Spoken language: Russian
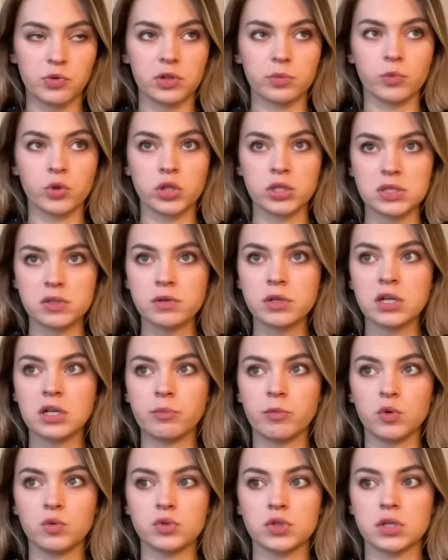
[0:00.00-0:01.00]
потому что действительно
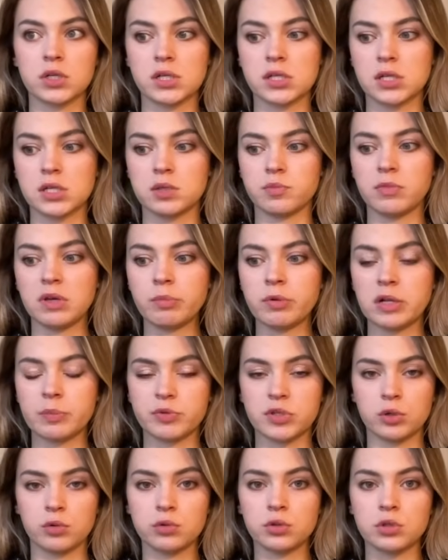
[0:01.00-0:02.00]
я могу заказать мебель
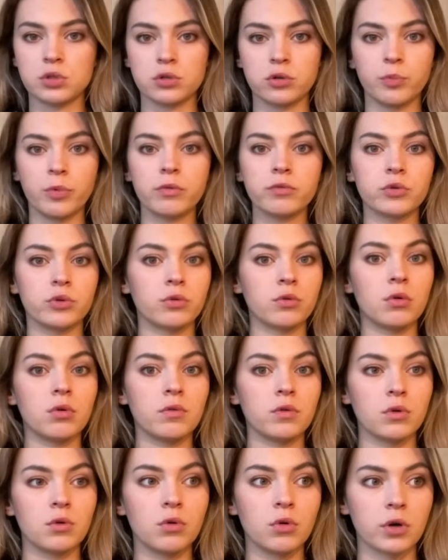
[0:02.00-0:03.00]
абсолютно из любого
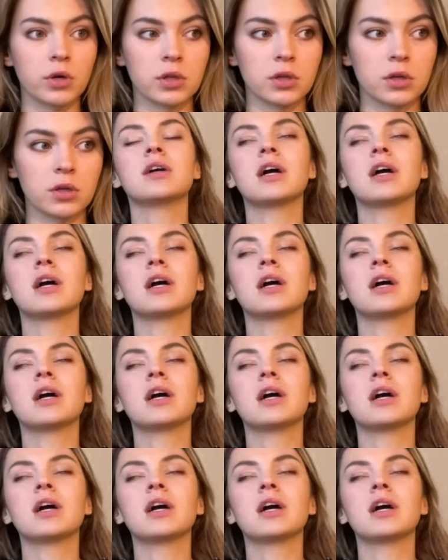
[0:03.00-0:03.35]
другого города.